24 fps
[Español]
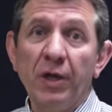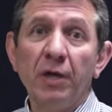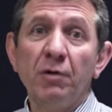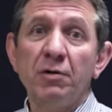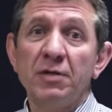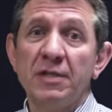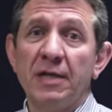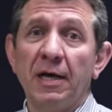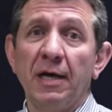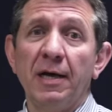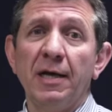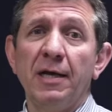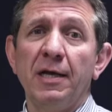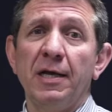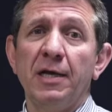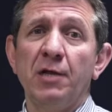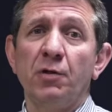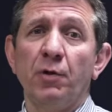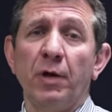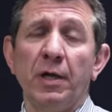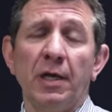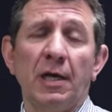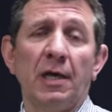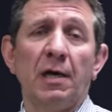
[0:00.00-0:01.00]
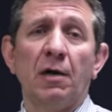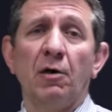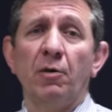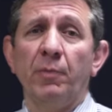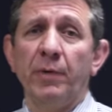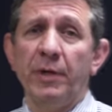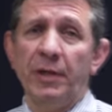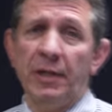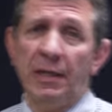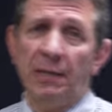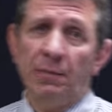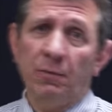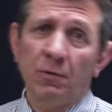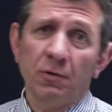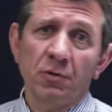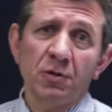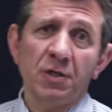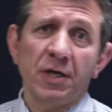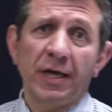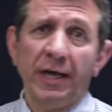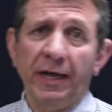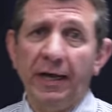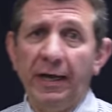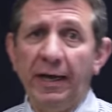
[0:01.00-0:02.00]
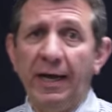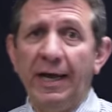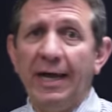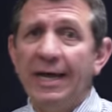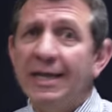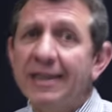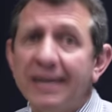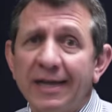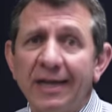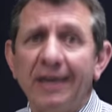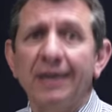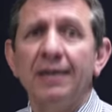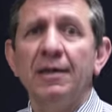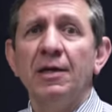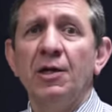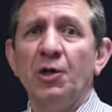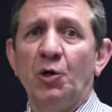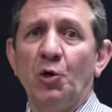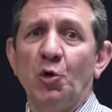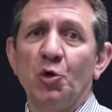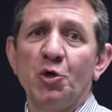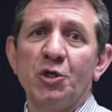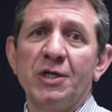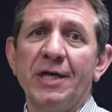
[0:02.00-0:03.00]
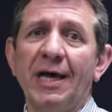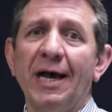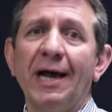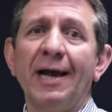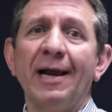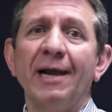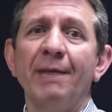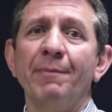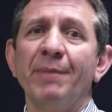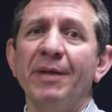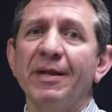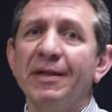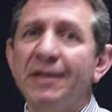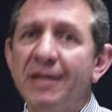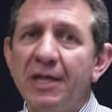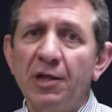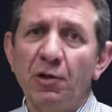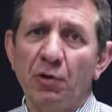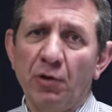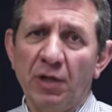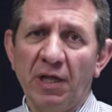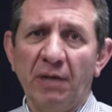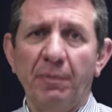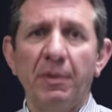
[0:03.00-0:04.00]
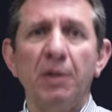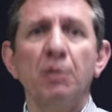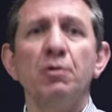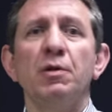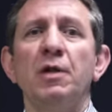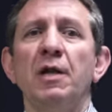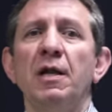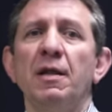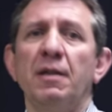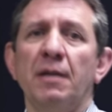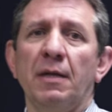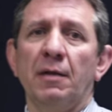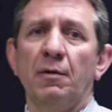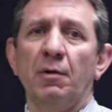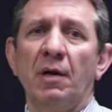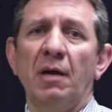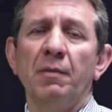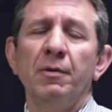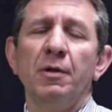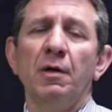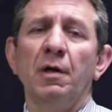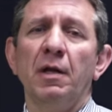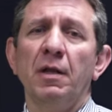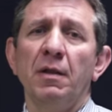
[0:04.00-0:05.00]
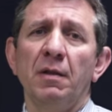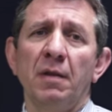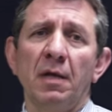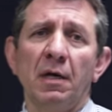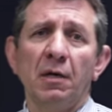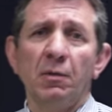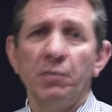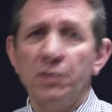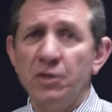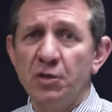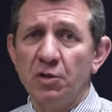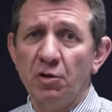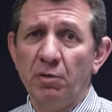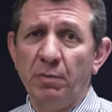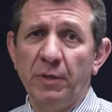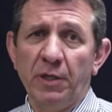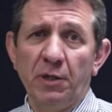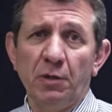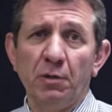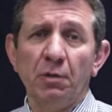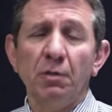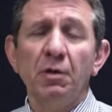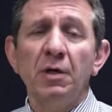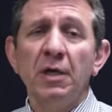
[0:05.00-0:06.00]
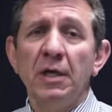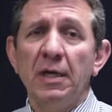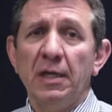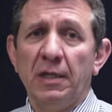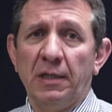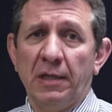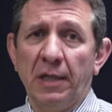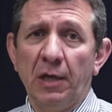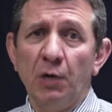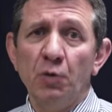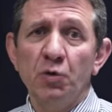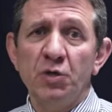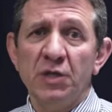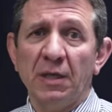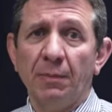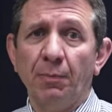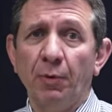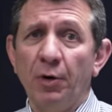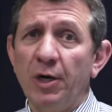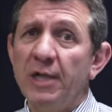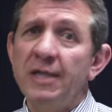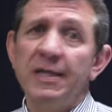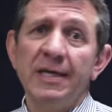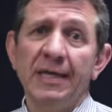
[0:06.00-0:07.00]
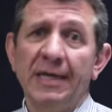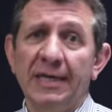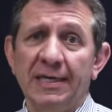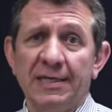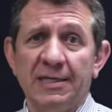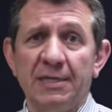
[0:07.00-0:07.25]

en nuestra línea editorial comentamos que ETA no se ha arrepentido de haber utilizado la violencia como instrumento de lucha política,